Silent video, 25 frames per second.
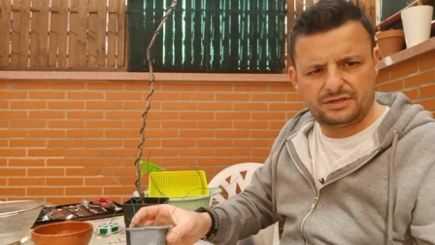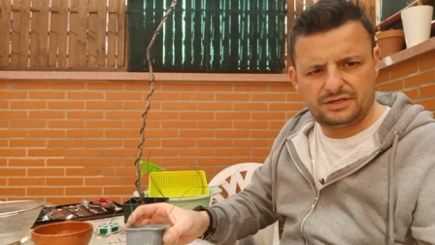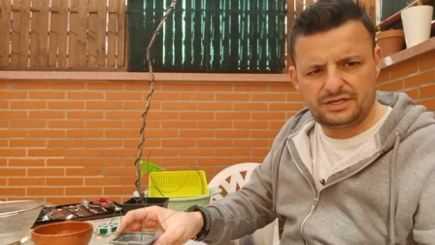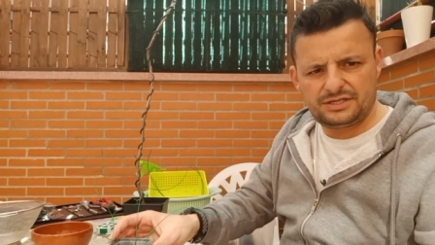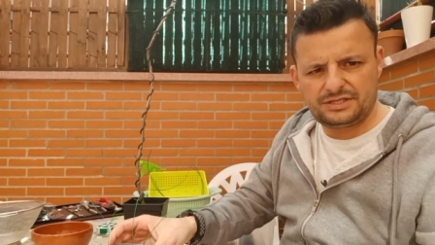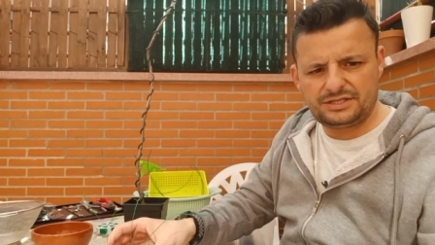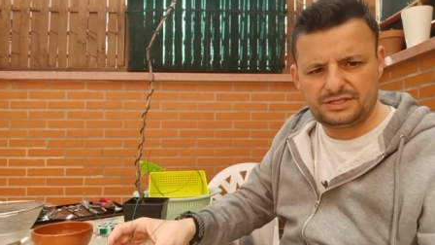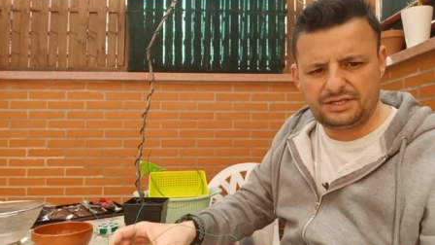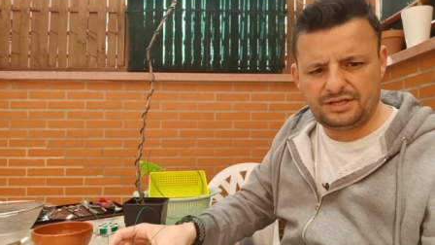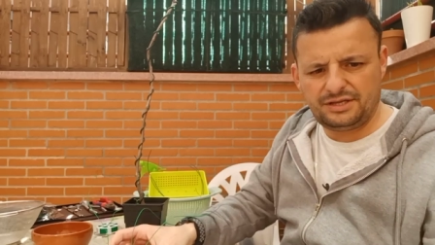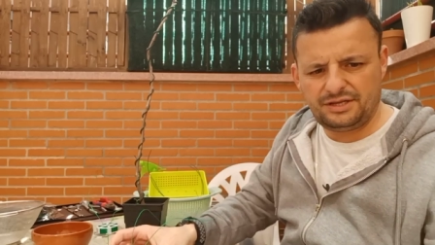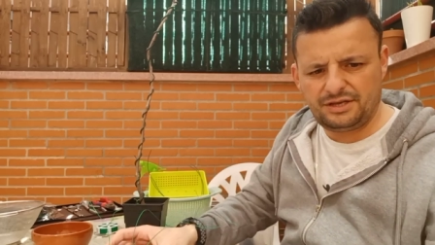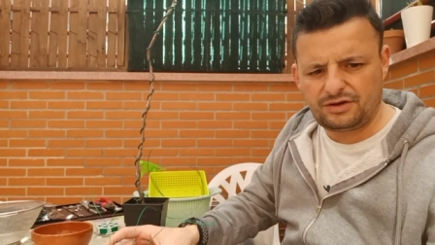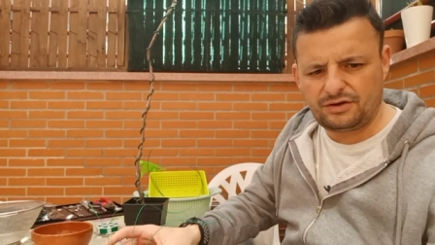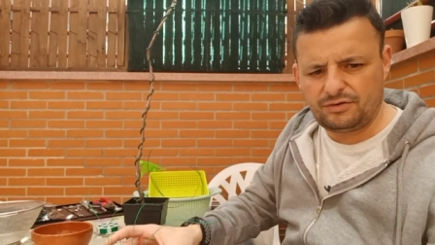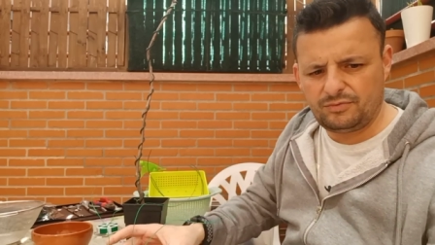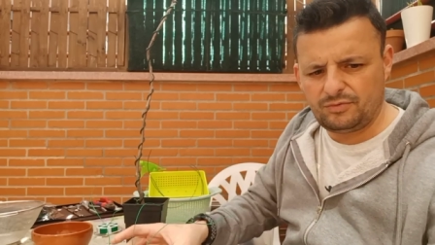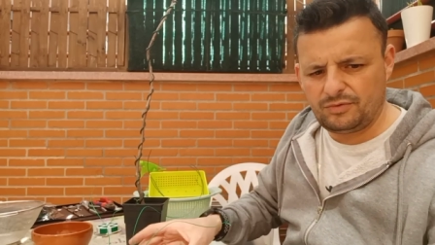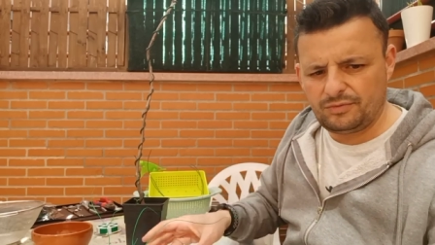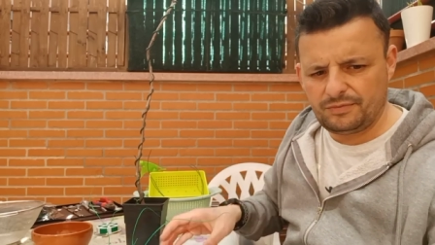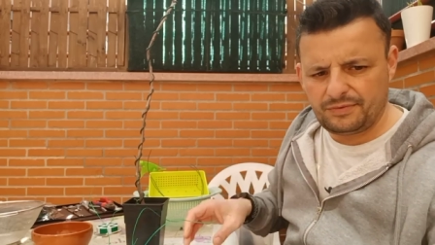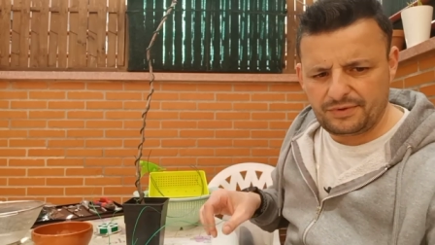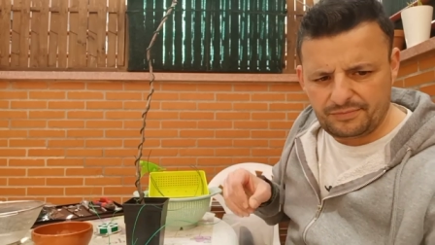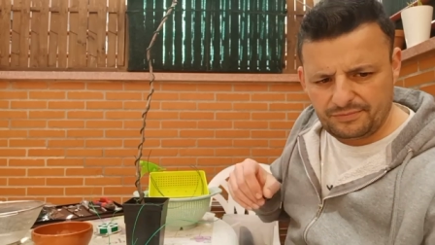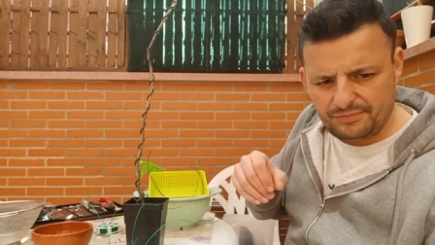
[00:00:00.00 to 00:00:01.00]
Así que
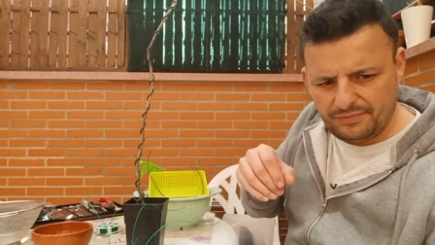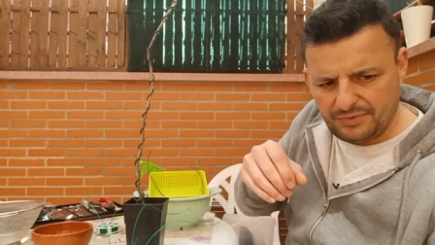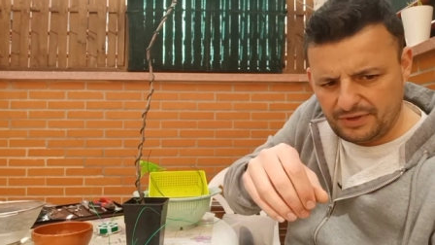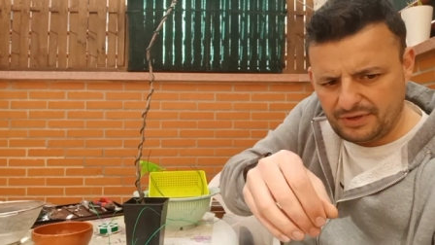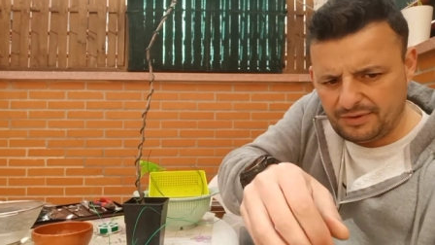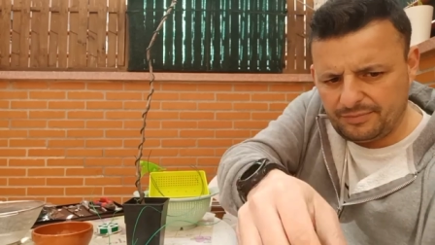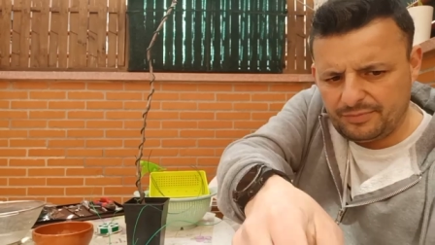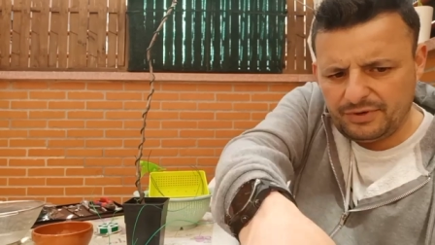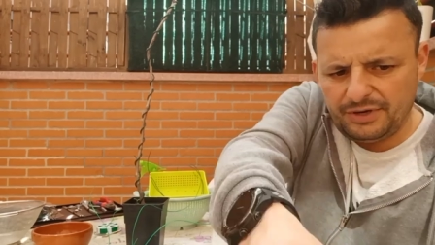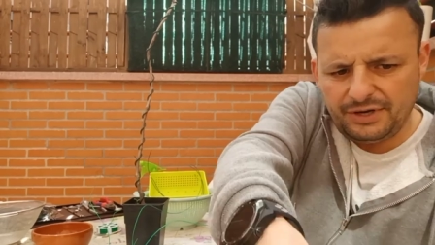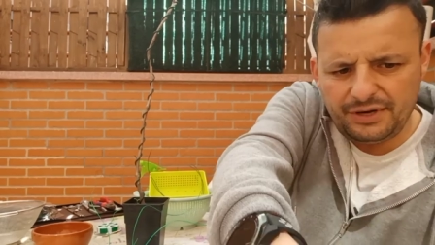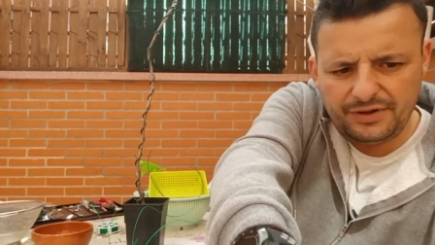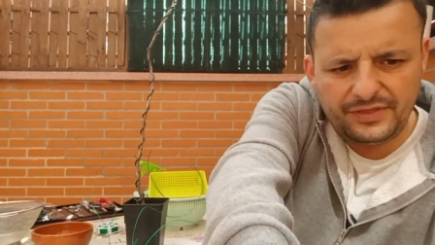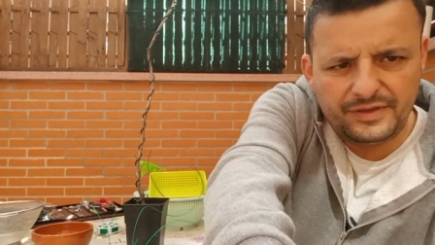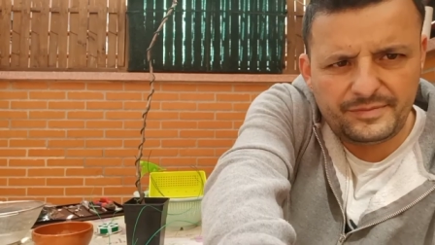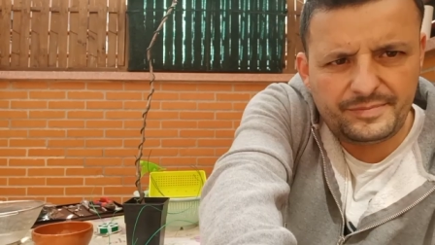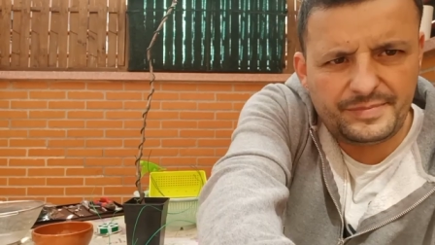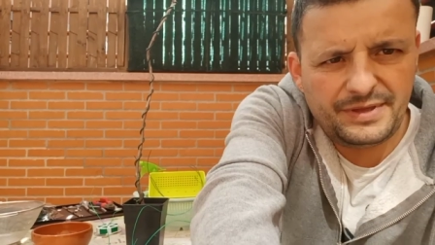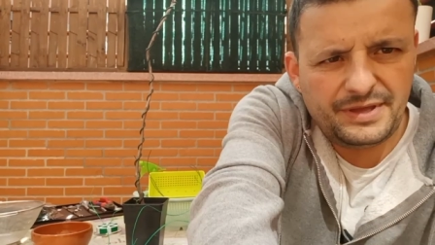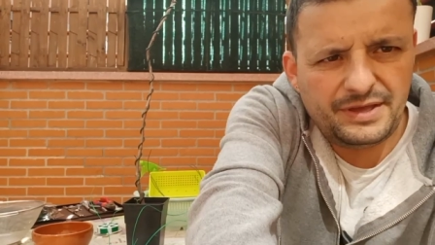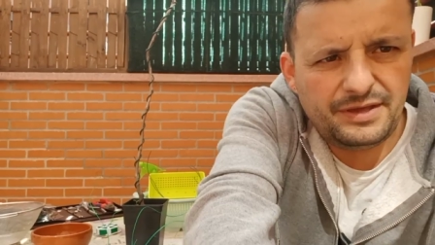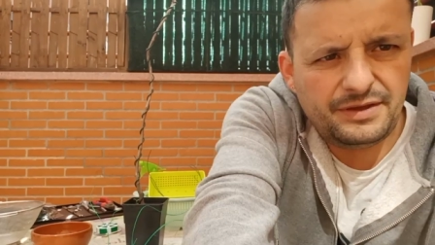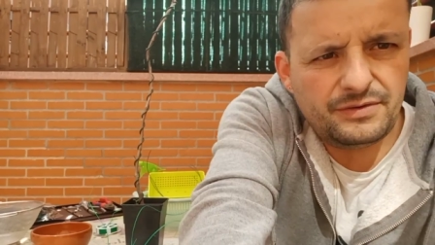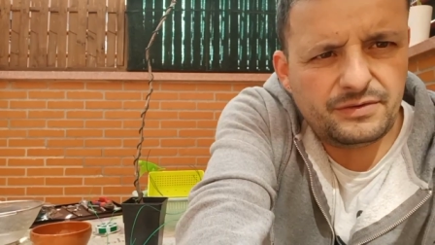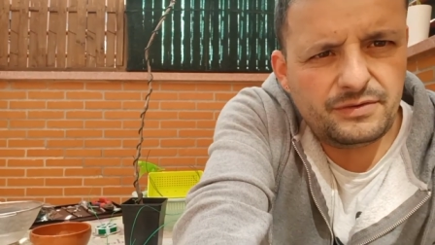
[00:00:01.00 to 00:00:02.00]
como me, voy a poner de
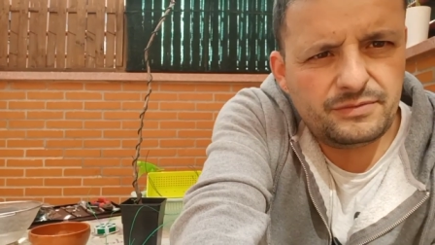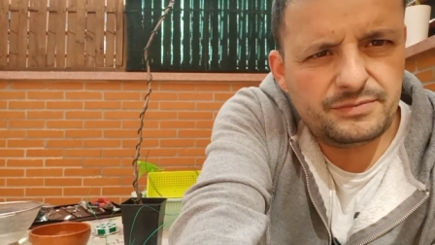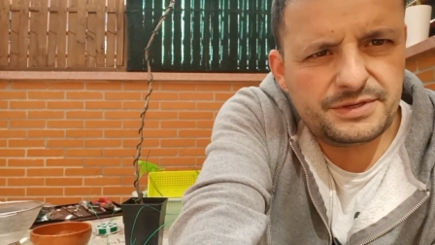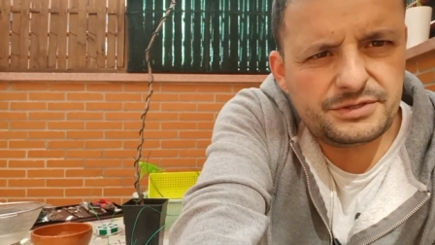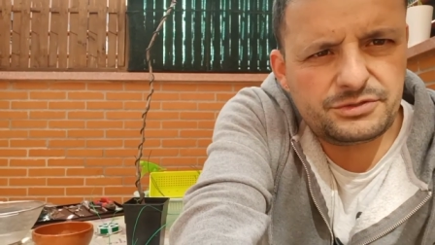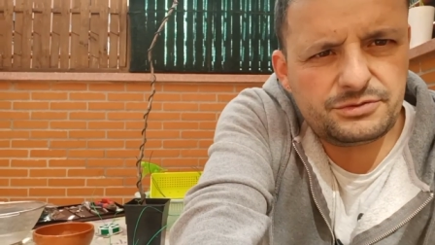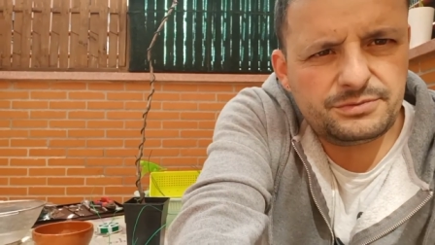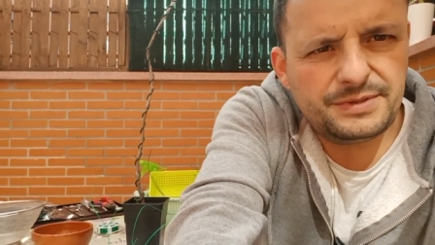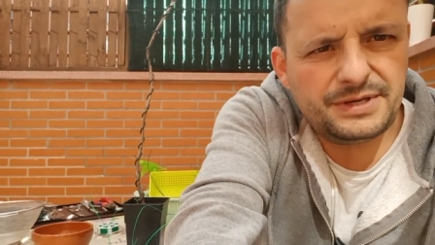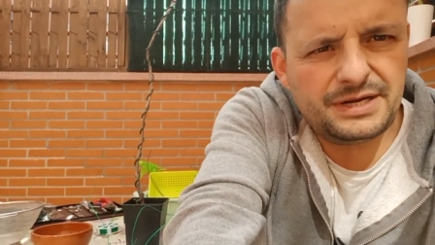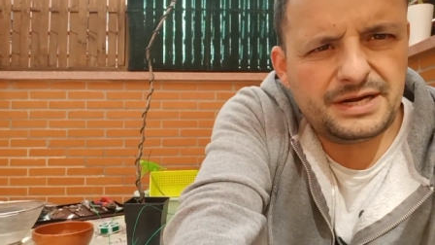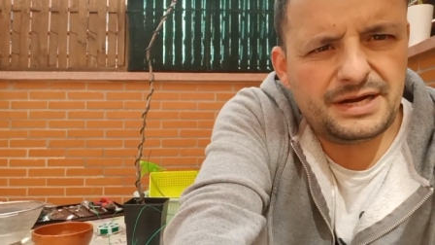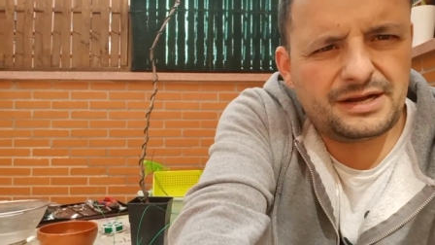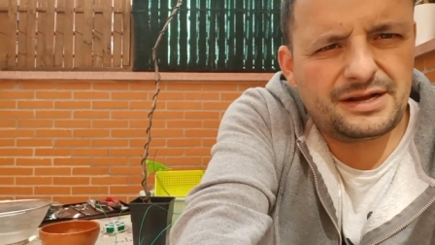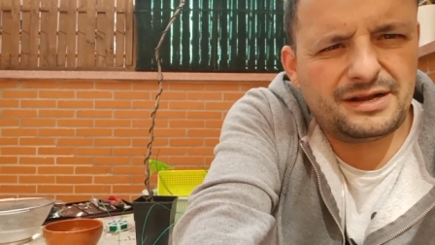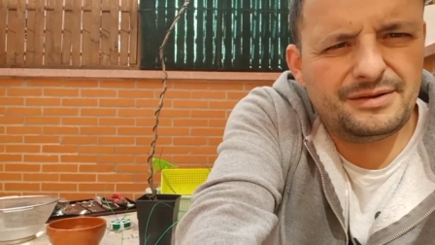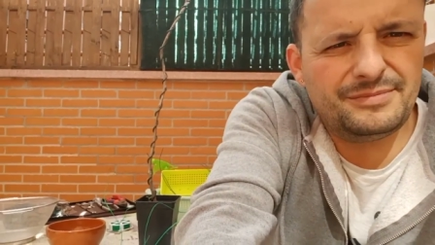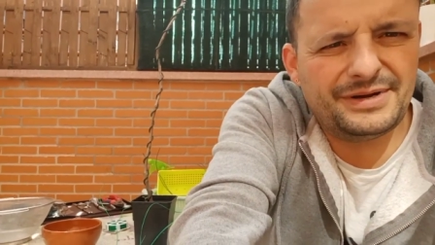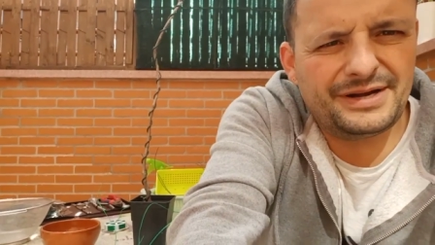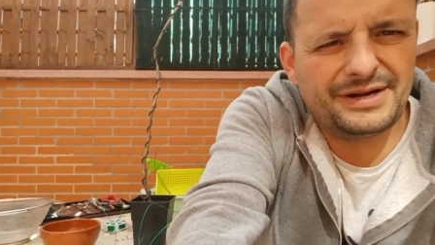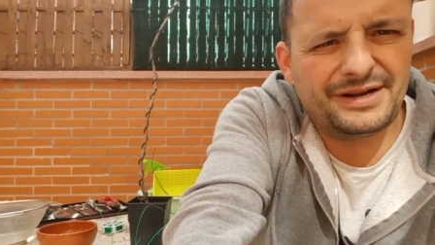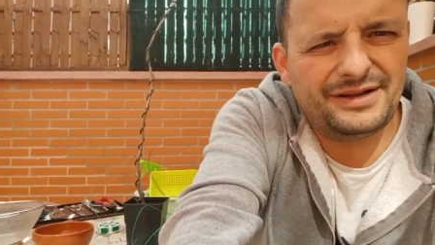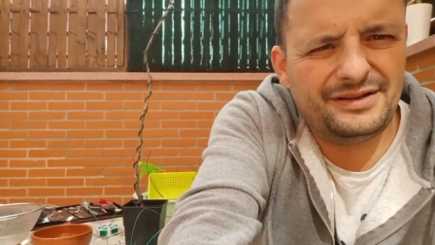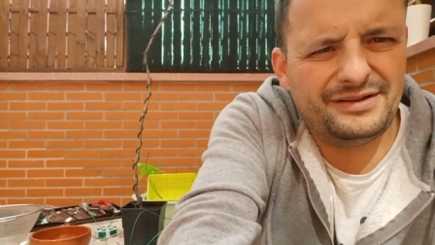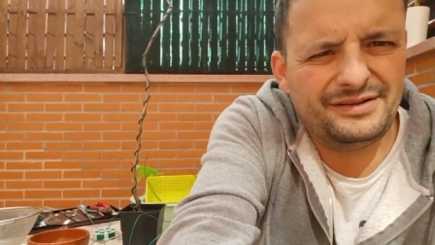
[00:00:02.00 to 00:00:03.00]
pie, O voy a subir la
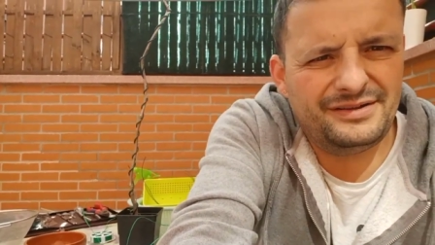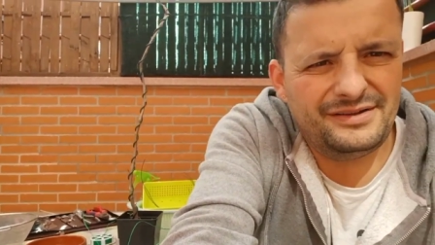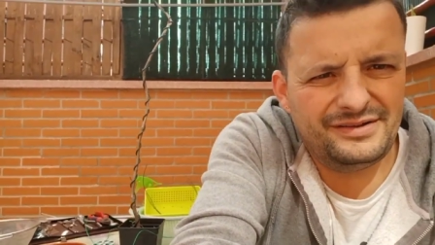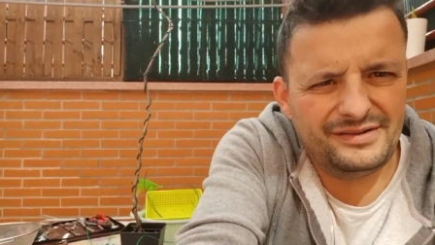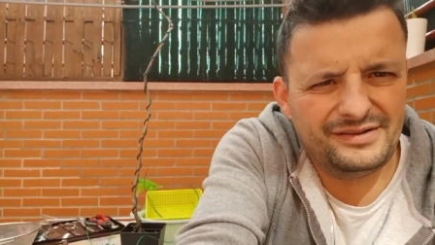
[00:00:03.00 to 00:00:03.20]
cámara